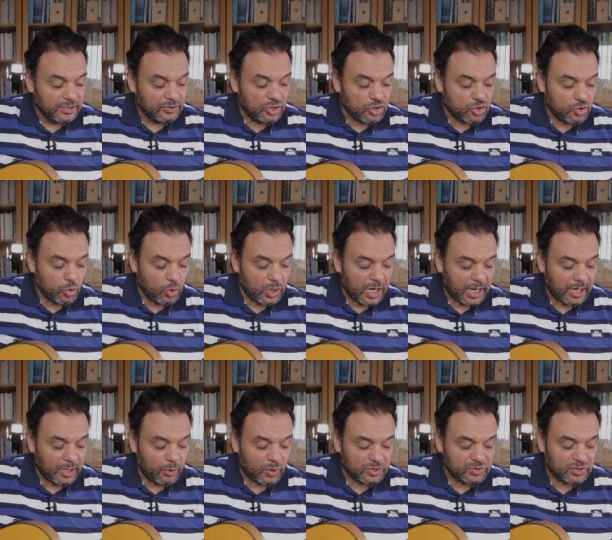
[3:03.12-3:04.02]
دي سول
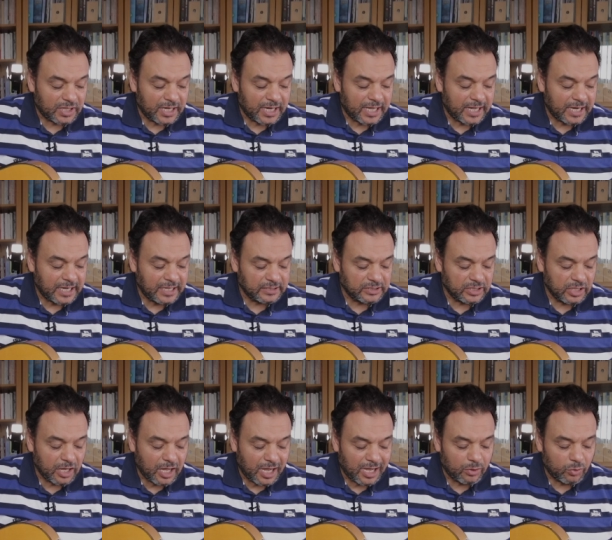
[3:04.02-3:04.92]
على الوتر الاخراني دي
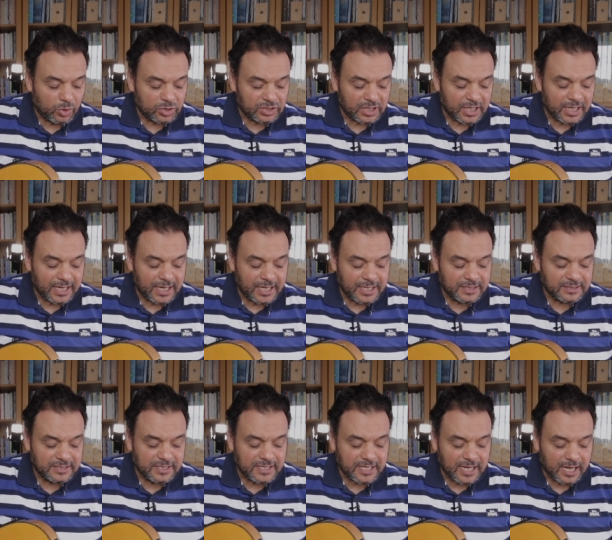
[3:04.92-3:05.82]
لا على الوتر الاخراني
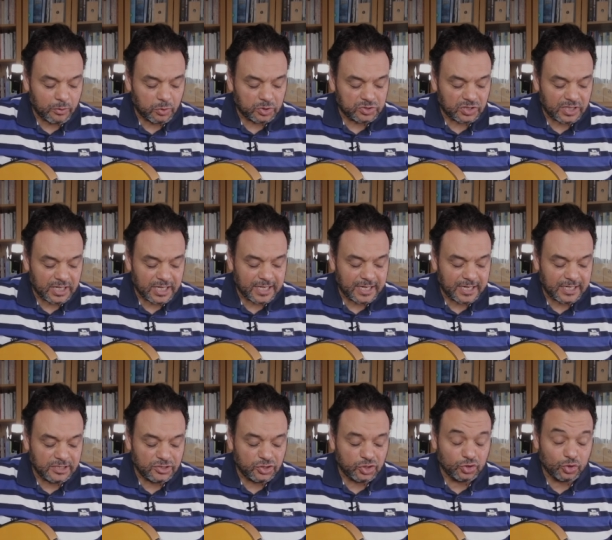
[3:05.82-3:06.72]
دي سي على الوتر
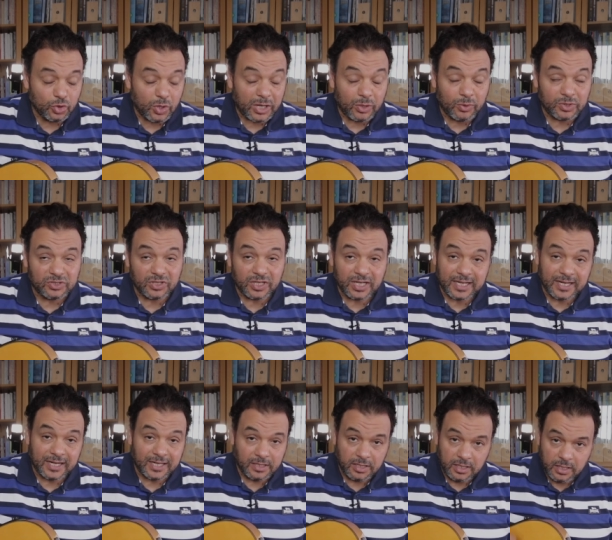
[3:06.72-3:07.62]
الاخراني دي دو على الوتر
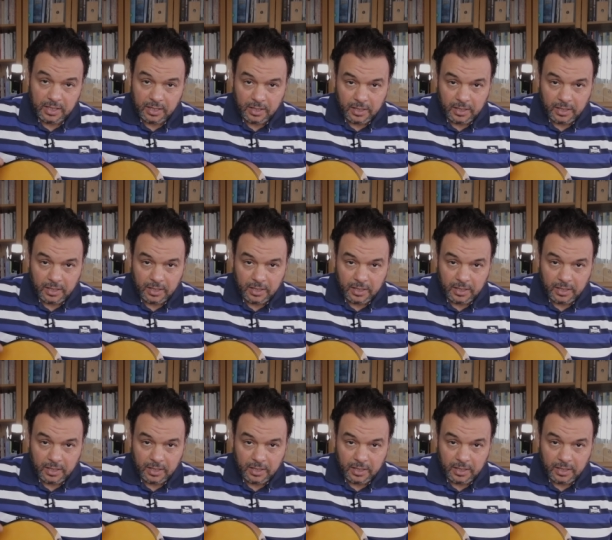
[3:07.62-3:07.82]
الاخراني